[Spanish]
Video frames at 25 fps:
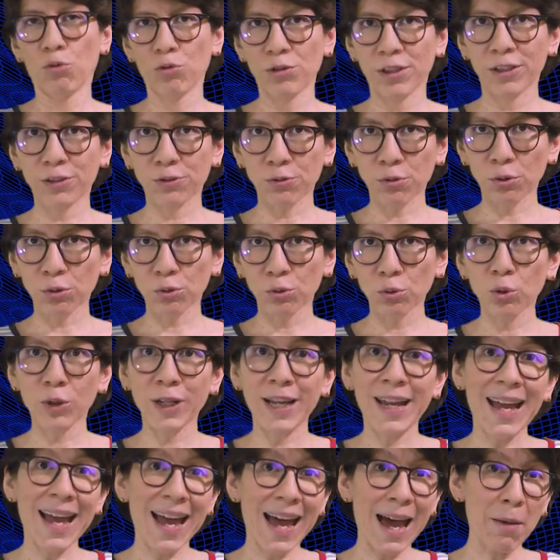Una
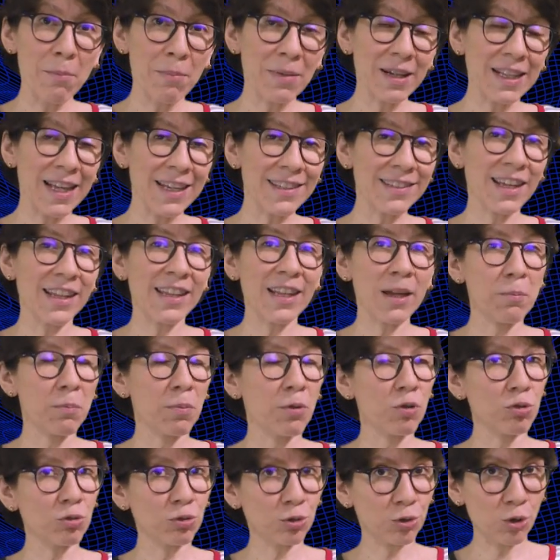estructura amenazada
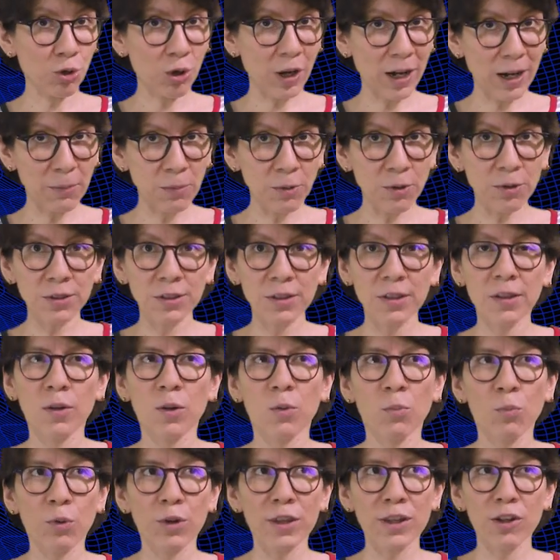por un socavón
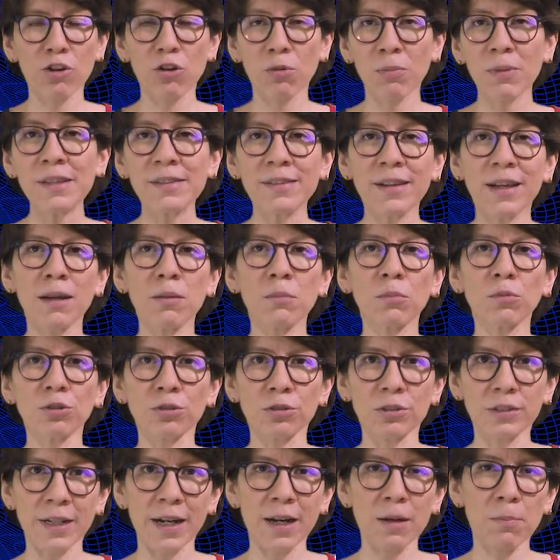puede comenzar a
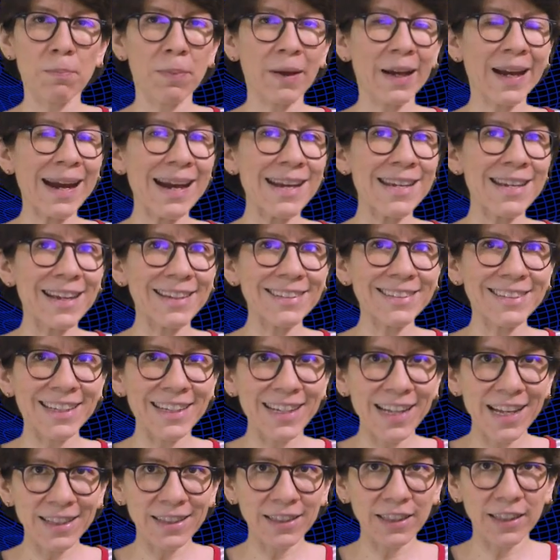mostrar pequeñas
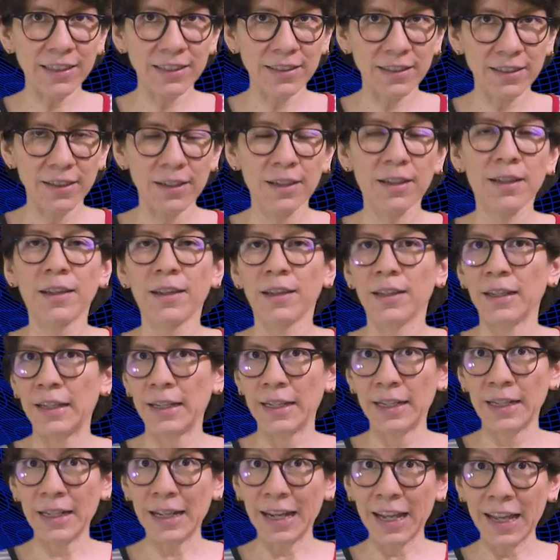grietas
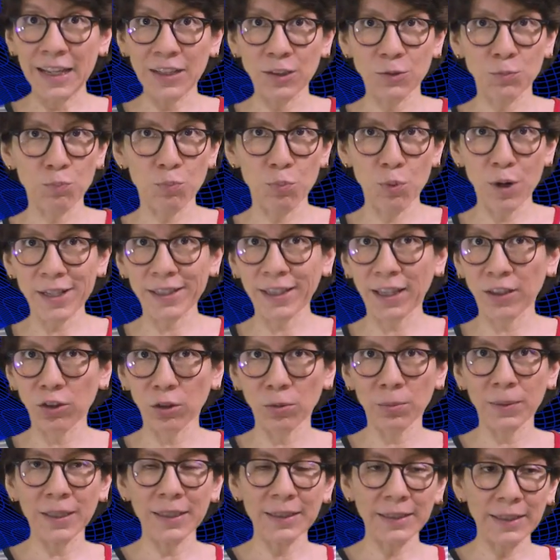y las puertas
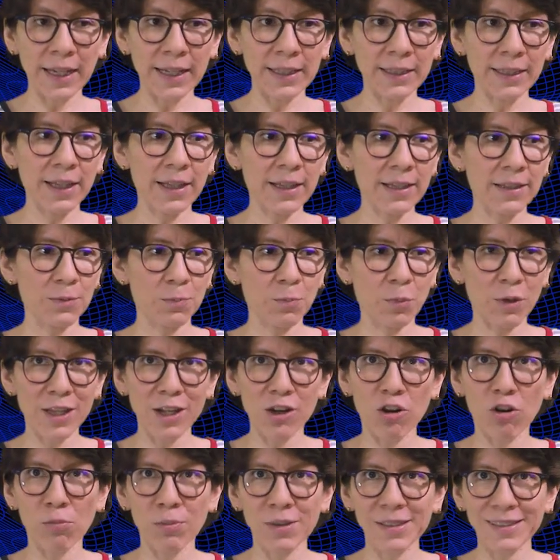o ventanas
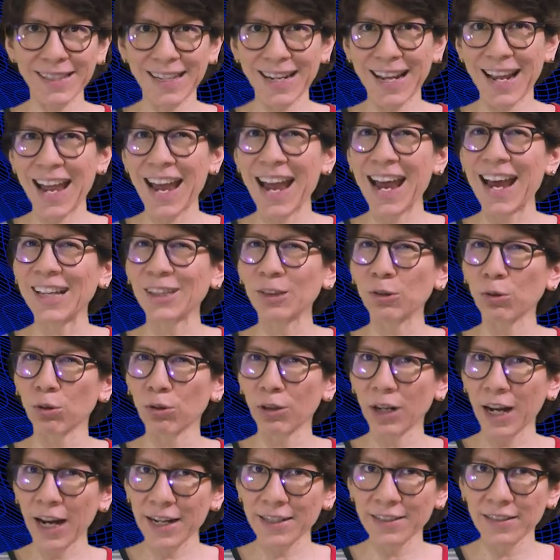pueden comenzar a
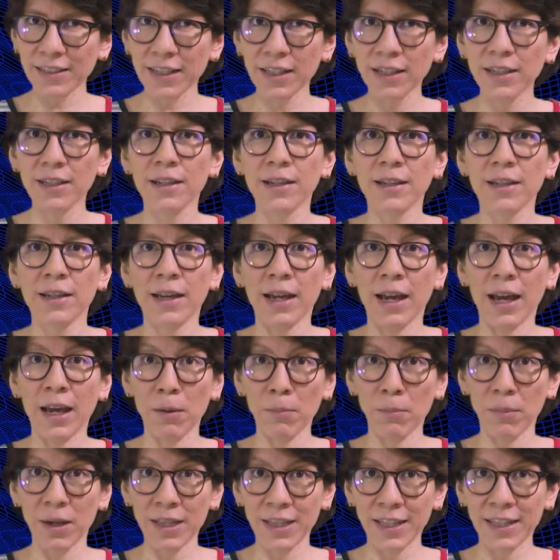atorarse
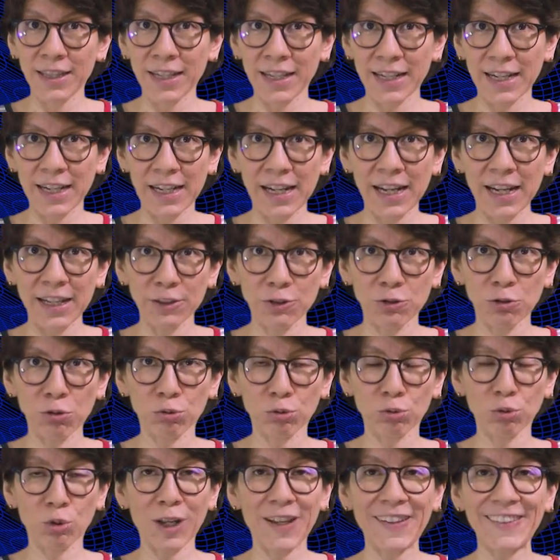a medida que la
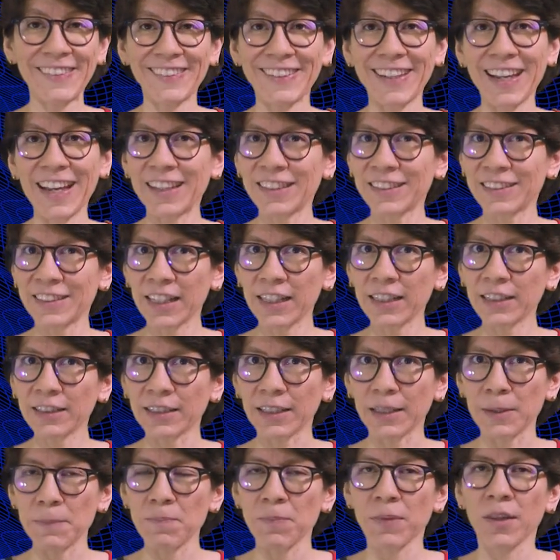estructura se
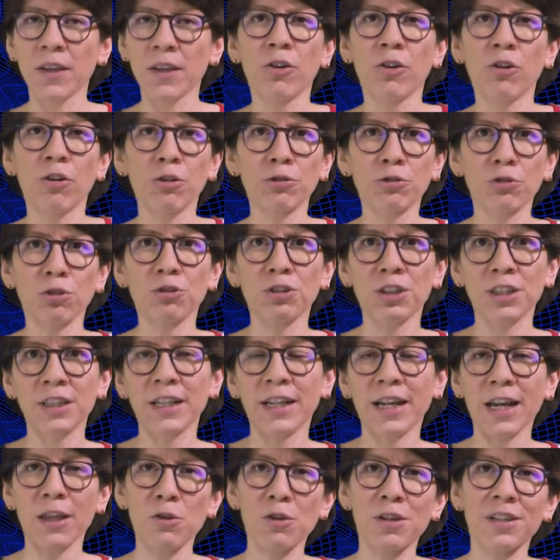asienta. Otros
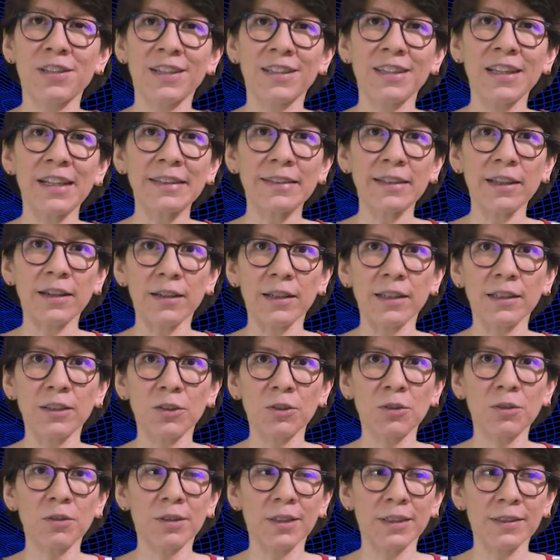indicadores en el
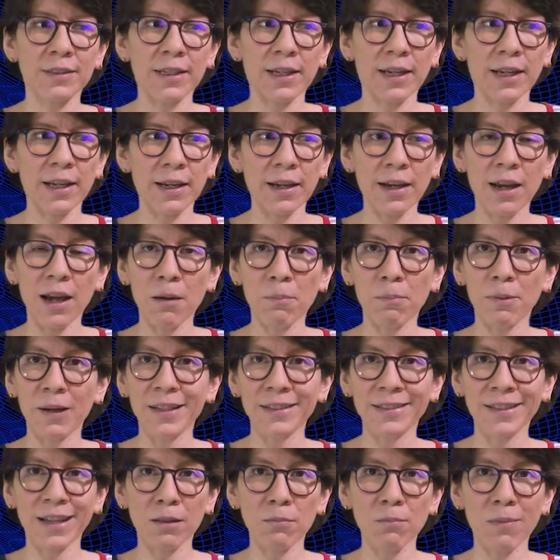terreno es que
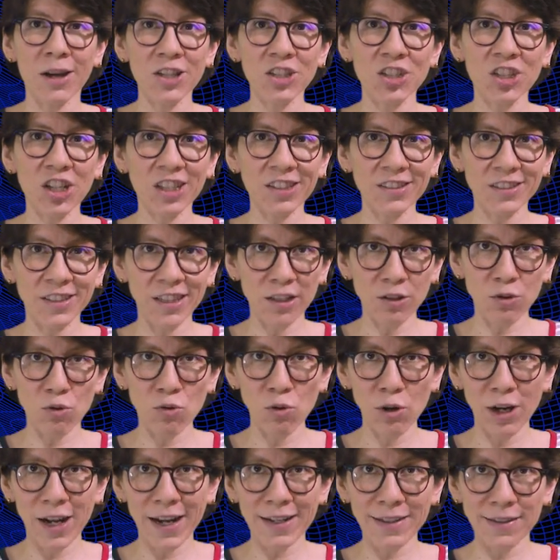aparezcan manchas
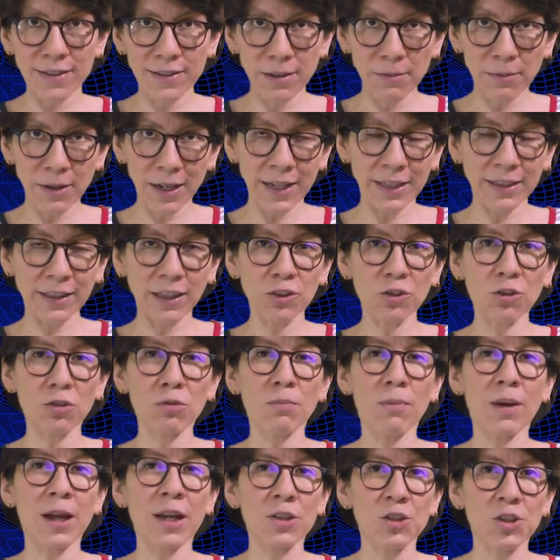circulares de
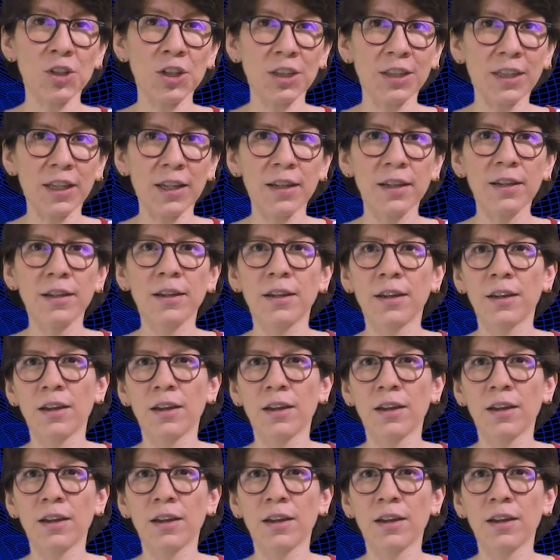vegetación marchita